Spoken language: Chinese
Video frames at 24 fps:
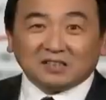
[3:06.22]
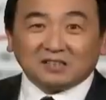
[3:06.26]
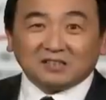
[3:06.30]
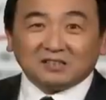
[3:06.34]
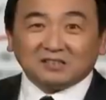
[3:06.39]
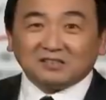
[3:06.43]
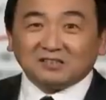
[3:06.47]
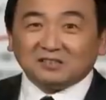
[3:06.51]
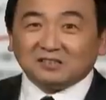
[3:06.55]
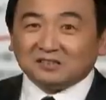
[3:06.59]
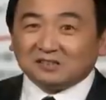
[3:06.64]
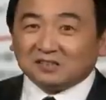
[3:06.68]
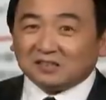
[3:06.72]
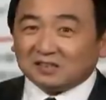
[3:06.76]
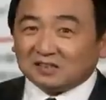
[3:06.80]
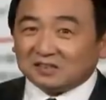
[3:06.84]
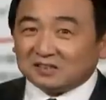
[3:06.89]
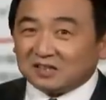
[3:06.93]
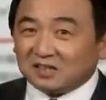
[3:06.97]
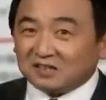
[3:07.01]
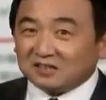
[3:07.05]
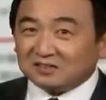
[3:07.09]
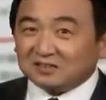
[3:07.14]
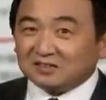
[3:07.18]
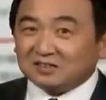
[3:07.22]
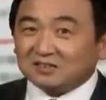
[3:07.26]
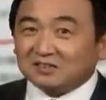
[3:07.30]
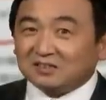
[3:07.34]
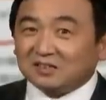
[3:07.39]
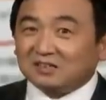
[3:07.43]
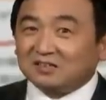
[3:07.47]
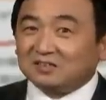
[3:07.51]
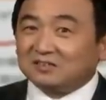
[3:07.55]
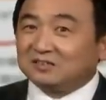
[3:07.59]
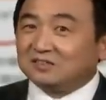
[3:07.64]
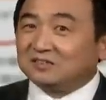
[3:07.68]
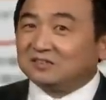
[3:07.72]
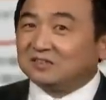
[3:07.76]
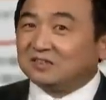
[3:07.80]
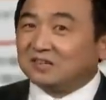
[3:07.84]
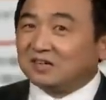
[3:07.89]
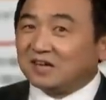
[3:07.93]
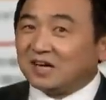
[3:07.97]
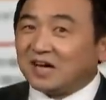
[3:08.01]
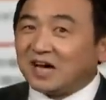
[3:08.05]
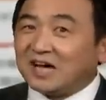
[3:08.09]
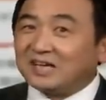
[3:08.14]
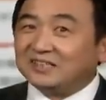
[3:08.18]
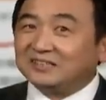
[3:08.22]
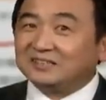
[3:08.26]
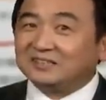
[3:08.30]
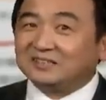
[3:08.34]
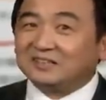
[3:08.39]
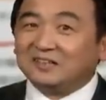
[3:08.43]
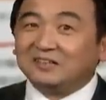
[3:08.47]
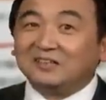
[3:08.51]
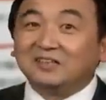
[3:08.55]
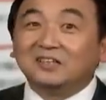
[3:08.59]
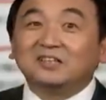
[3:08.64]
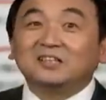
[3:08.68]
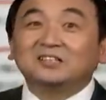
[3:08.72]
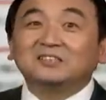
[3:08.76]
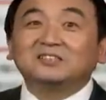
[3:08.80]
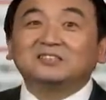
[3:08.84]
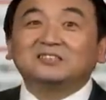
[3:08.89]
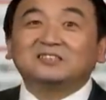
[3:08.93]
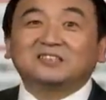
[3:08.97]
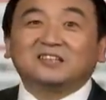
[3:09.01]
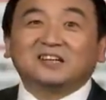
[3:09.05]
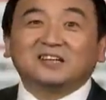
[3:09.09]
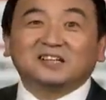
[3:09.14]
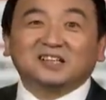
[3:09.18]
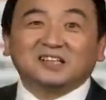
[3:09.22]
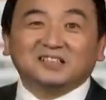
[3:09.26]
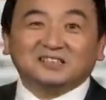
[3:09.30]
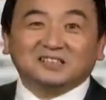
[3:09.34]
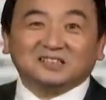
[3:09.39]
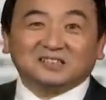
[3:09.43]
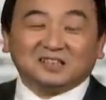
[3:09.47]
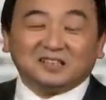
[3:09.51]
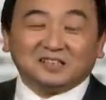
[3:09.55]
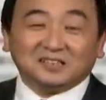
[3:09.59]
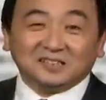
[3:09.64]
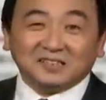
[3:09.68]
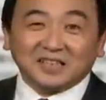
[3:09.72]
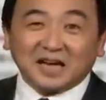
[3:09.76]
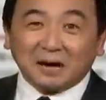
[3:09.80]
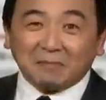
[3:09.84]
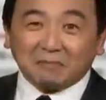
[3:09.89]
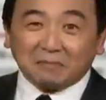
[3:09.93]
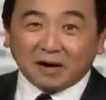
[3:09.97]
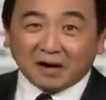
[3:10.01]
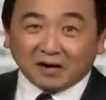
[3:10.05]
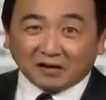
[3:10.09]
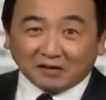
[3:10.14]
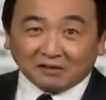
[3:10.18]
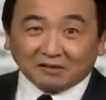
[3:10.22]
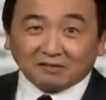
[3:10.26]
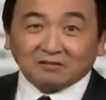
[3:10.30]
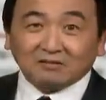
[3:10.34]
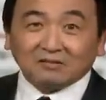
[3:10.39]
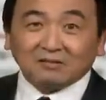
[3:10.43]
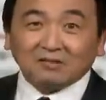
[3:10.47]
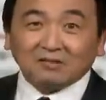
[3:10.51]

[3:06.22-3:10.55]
个儿，自个儿坑自个儿，自个儿害自个儿，自个儿给自个儿下绊儿。